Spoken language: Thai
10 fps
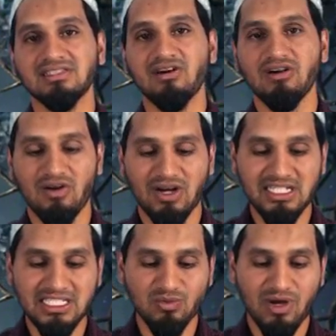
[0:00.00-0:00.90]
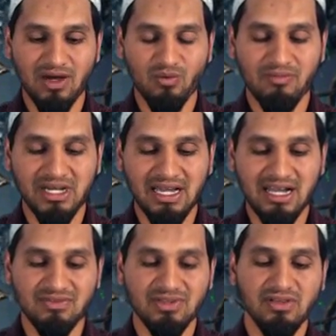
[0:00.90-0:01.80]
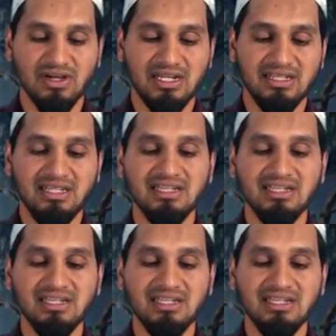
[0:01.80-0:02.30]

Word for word: ต่อของฮะดิษว่า วะมันฮาฟาดออะไร